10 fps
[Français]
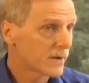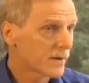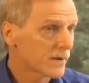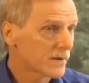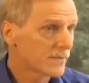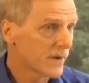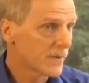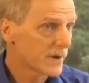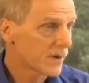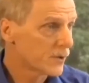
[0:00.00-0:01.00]
qu'il va y
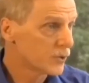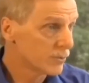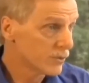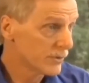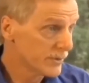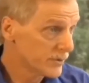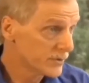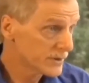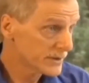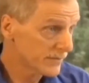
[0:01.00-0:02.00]
avoir un homo
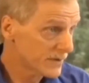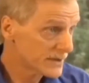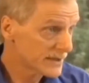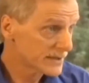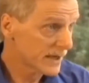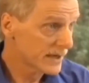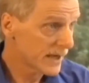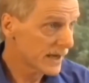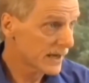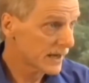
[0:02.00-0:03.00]
luminus qui va
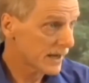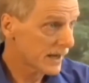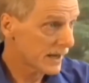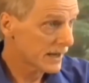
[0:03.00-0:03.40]
s'installer à